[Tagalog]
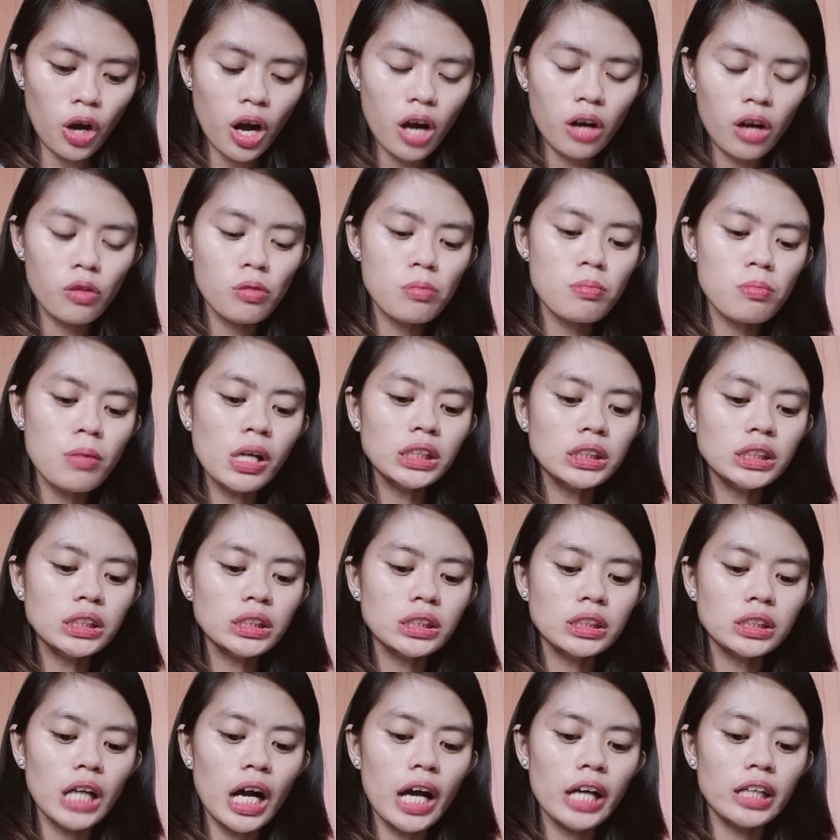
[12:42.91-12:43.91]
So, ang
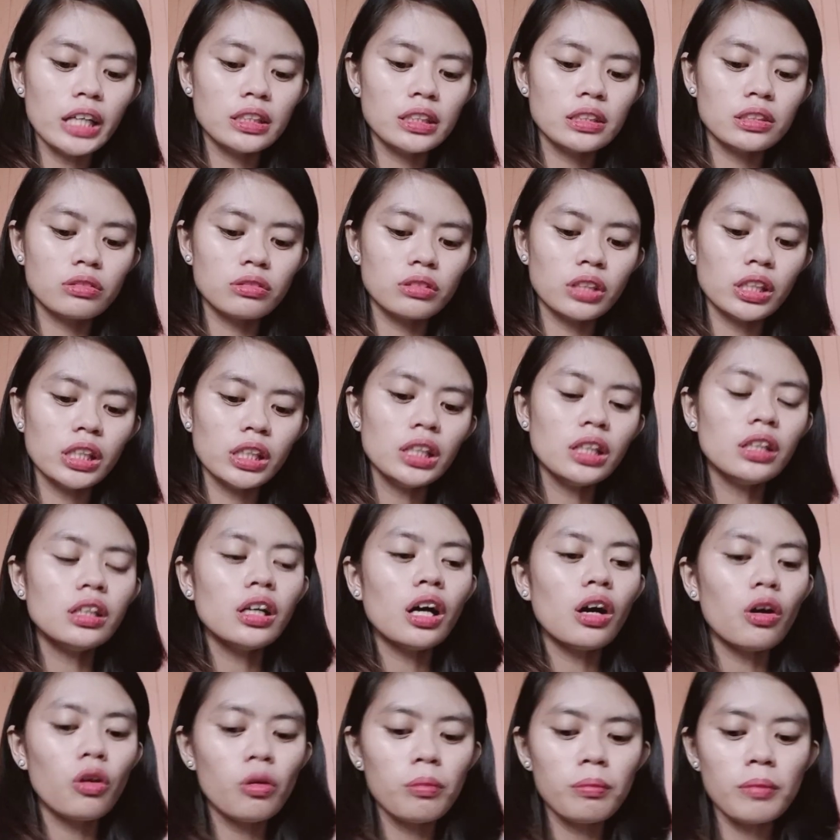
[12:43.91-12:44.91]
uban guys, wali na
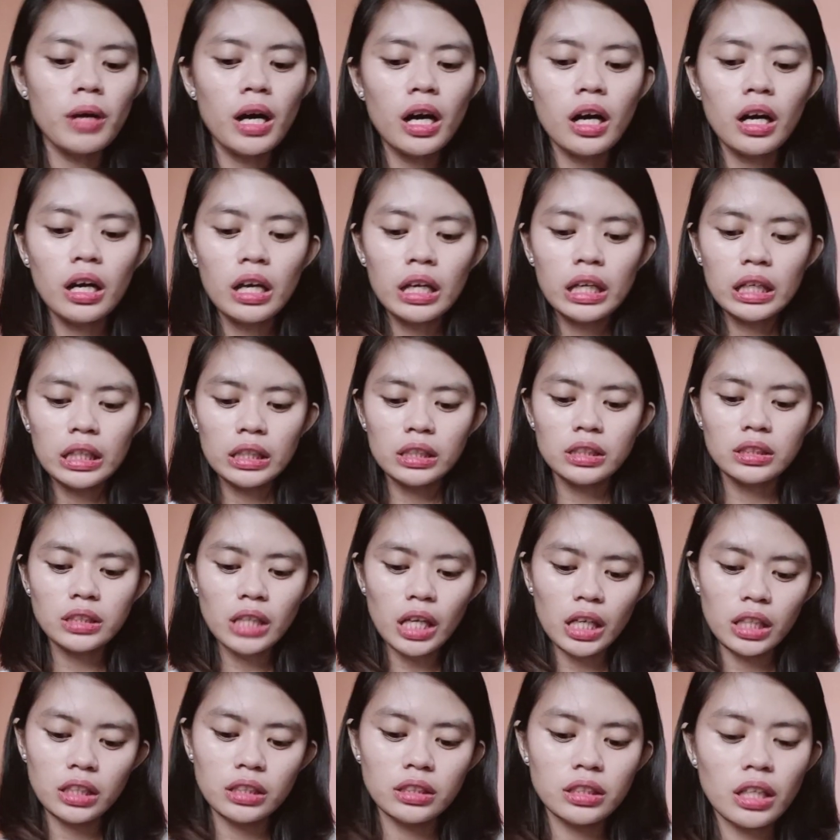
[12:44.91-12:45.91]
na ma
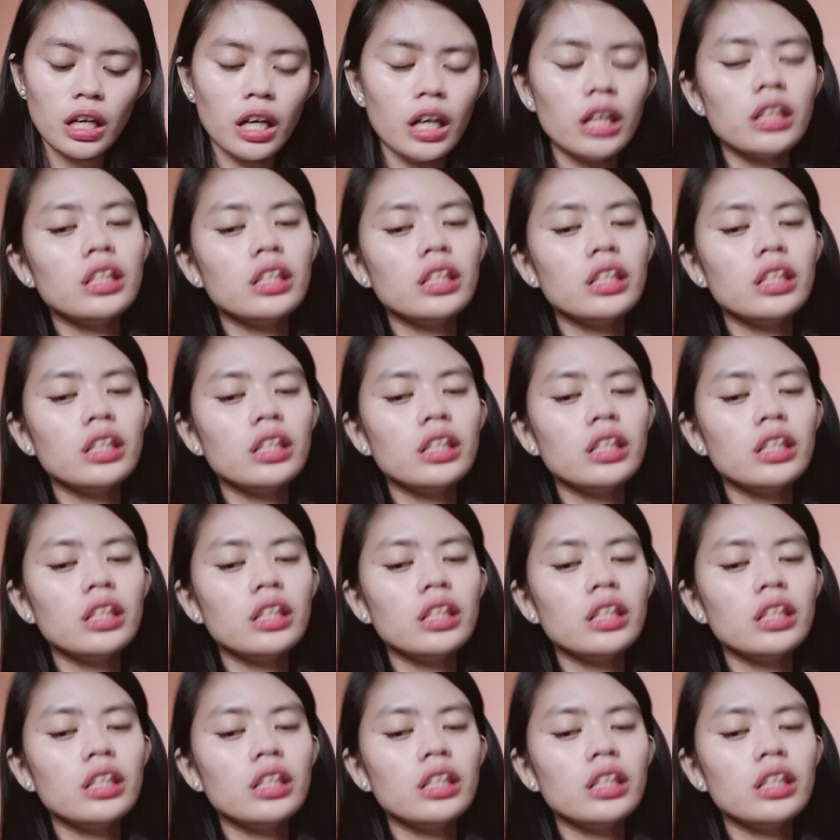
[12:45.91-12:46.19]
isa-isa.